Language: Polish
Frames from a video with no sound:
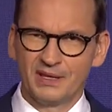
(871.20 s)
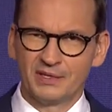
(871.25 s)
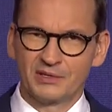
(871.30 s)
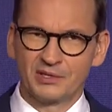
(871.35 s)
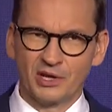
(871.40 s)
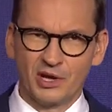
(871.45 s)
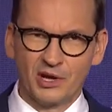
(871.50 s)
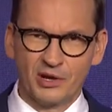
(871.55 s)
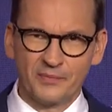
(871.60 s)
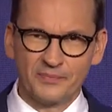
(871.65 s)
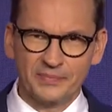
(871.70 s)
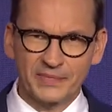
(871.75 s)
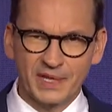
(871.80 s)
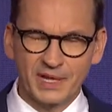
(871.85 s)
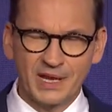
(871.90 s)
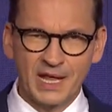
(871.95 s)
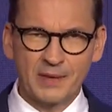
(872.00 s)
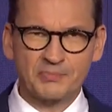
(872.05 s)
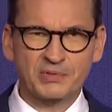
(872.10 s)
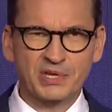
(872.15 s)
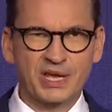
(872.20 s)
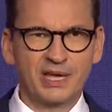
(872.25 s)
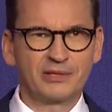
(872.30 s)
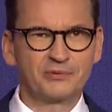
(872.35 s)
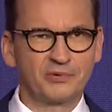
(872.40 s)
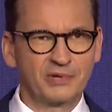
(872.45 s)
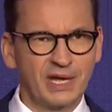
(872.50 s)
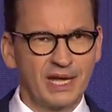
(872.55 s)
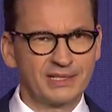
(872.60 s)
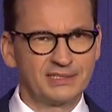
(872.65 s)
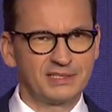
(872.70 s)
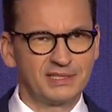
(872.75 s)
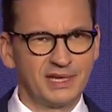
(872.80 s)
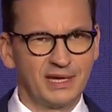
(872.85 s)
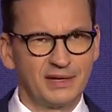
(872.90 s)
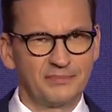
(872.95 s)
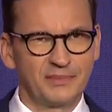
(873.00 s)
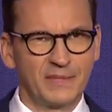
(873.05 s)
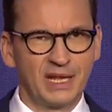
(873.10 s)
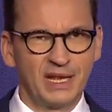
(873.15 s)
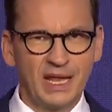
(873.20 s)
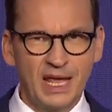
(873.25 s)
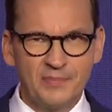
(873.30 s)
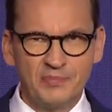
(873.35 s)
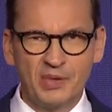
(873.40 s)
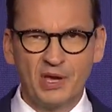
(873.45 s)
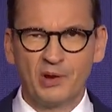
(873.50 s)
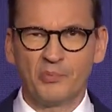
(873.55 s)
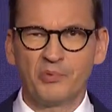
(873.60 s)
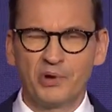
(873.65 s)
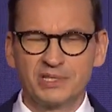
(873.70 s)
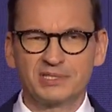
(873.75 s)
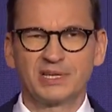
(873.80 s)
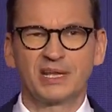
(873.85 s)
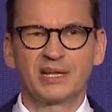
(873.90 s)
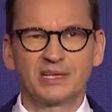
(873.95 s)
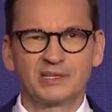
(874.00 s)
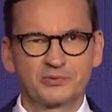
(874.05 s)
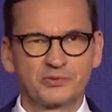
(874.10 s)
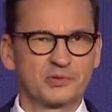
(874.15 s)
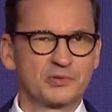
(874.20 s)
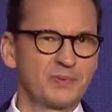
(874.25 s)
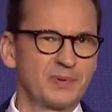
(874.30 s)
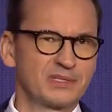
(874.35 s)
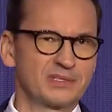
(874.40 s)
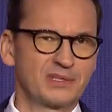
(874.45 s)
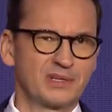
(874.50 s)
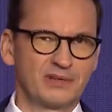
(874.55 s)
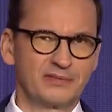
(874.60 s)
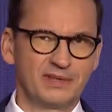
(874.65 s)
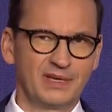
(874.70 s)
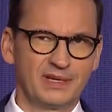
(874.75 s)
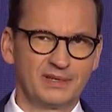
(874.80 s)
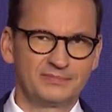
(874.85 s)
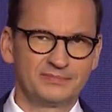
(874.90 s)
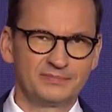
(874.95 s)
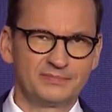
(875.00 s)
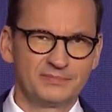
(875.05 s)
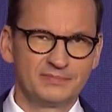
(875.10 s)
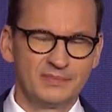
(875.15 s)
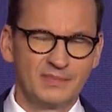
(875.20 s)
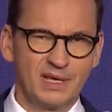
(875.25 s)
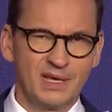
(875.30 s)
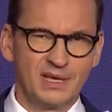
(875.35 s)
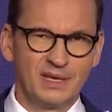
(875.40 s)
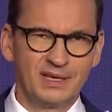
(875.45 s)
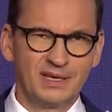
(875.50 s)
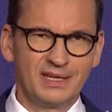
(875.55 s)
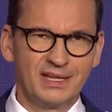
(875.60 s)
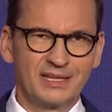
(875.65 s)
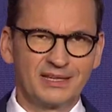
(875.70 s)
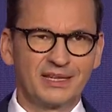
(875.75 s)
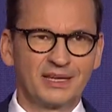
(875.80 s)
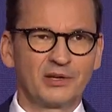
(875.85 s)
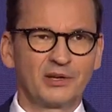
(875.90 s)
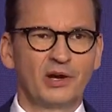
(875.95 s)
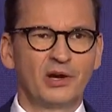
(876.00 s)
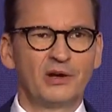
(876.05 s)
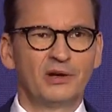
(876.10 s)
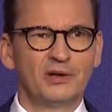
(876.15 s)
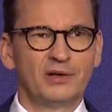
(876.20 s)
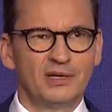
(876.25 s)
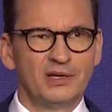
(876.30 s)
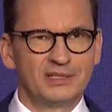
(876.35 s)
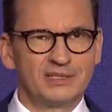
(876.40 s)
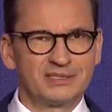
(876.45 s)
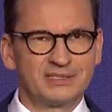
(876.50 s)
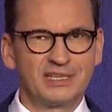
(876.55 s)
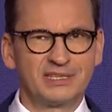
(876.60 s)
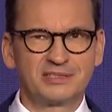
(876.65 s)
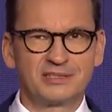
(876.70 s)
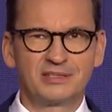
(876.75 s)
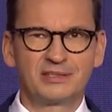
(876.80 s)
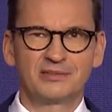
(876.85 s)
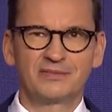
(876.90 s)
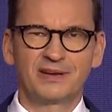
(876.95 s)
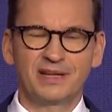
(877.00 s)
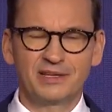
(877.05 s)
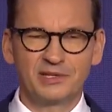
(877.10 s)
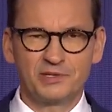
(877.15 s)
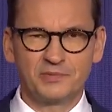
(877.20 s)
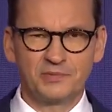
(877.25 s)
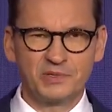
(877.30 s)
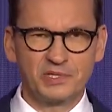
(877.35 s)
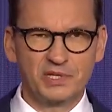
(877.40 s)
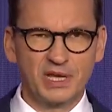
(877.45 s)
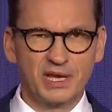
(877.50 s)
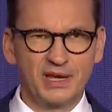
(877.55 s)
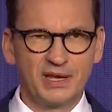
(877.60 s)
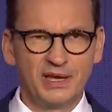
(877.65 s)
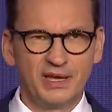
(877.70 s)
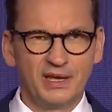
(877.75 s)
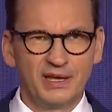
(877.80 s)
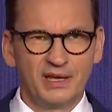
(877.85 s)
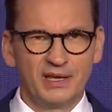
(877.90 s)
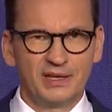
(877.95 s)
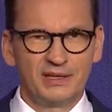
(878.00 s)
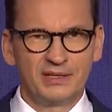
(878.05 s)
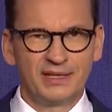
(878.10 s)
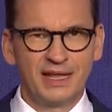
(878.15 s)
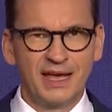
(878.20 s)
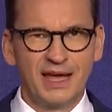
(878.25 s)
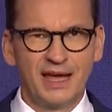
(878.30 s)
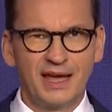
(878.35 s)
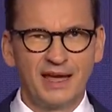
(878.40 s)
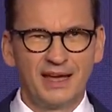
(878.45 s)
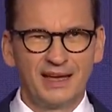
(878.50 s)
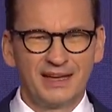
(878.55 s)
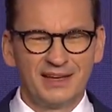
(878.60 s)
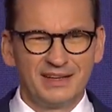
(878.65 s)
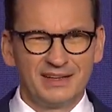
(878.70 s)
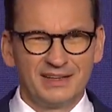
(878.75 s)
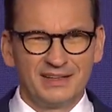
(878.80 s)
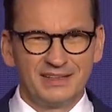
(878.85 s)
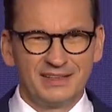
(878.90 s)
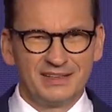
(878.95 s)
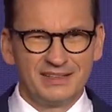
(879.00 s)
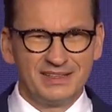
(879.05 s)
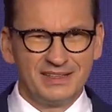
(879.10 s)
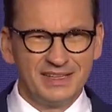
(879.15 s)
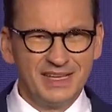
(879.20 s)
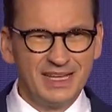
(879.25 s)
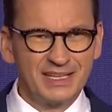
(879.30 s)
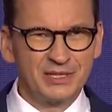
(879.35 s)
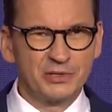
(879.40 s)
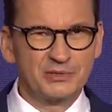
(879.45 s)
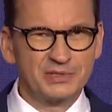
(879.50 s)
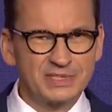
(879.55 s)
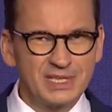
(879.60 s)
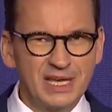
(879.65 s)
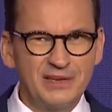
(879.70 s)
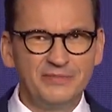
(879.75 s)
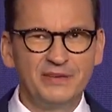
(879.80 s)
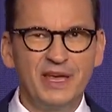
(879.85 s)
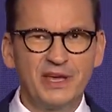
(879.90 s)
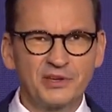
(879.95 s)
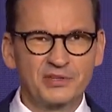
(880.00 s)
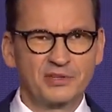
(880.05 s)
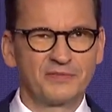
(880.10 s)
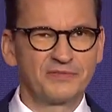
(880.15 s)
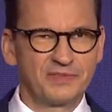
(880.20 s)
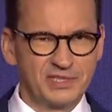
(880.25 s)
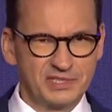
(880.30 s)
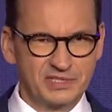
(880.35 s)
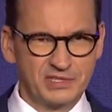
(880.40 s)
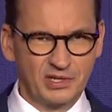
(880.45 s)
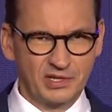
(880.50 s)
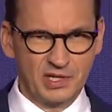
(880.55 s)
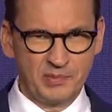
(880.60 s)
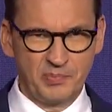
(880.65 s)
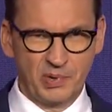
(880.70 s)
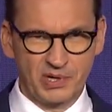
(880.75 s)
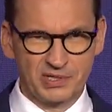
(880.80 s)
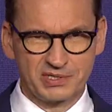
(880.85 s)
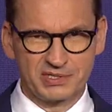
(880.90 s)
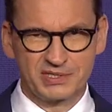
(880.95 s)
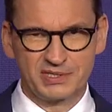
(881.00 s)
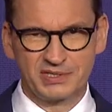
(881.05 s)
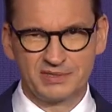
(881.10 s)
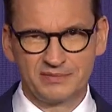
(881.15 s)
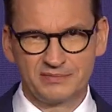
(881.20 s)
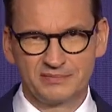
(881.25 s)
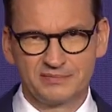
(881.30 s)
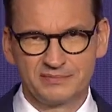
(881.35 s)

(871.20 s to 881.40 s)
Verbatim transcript: to lepsza edukacja, lepiej opłacana służba zdrowia. I dlatego zdecydowaliśmy się na jedną z największych w historii Polski